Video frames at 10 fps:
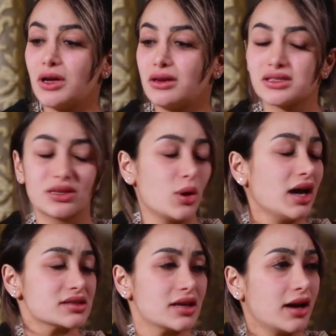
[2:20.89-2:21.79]
خلص كل
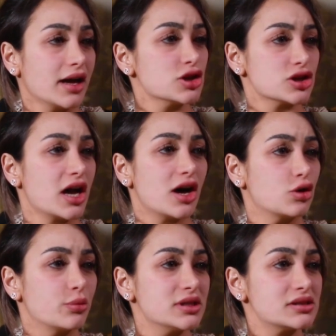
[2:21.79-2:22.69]
واحد صار عايش
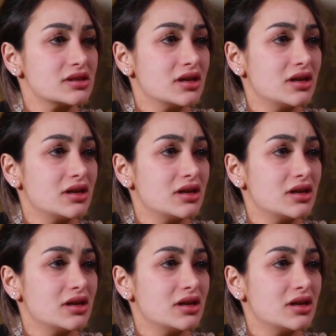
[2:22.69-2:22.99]
لحاله وبس